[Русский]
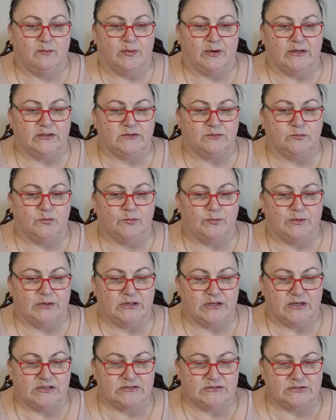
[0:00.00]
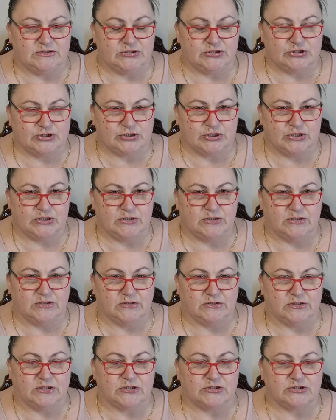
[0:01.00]
Поэтому принятие
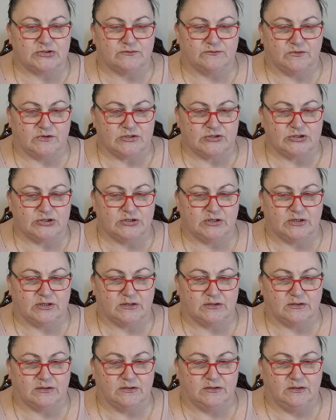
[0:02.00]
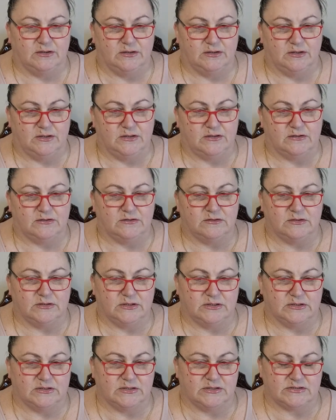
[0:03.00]
решения также важно и
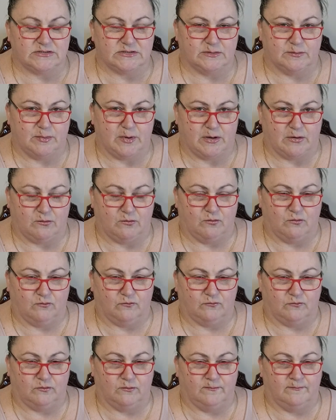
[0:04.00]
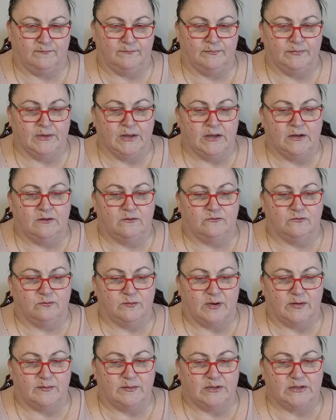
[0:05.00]
не для слабаков. В
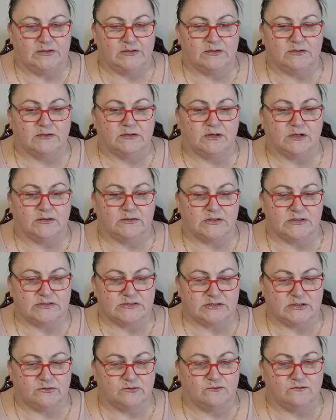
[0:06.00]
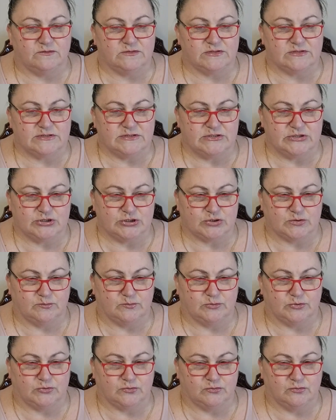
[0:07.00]
момент, когда становится
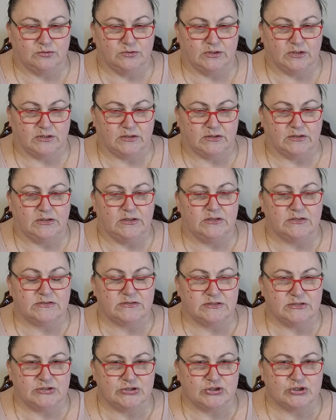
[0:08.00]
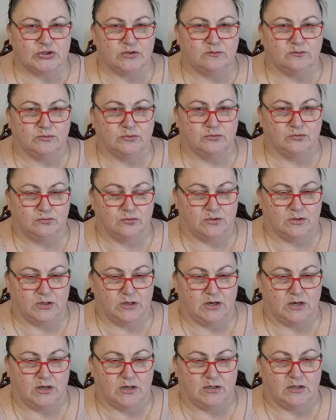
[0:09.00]
слишком трудно или слишком
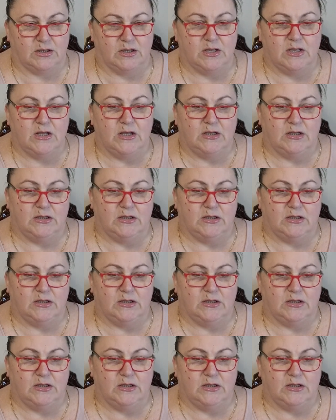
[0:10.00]
дорого –